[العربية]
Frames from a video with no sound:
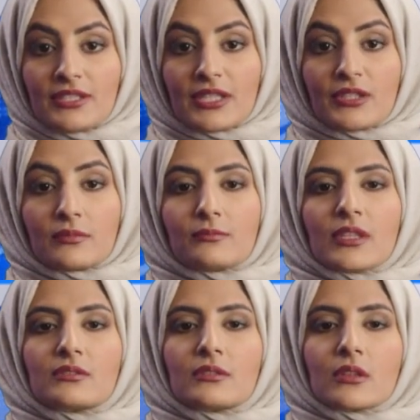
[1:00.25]
كان
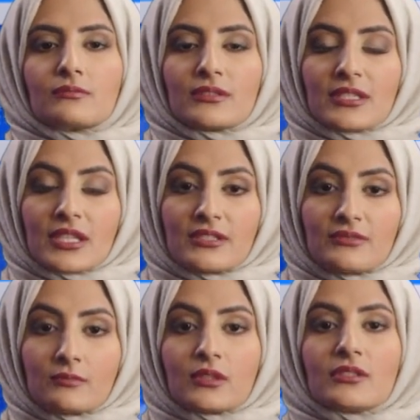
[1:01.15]
يبادل
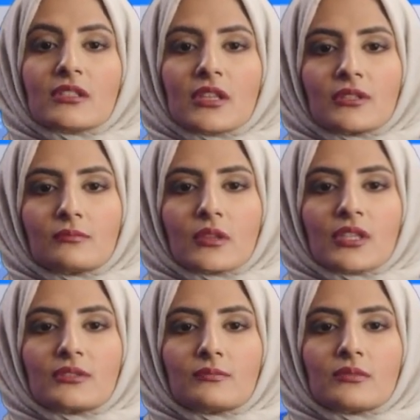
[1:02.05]
الأفضليات ويتعلم
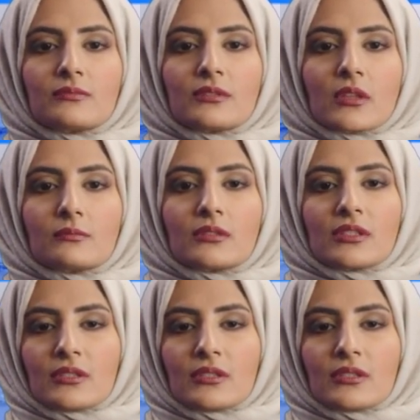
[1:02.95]
عن المتطلبات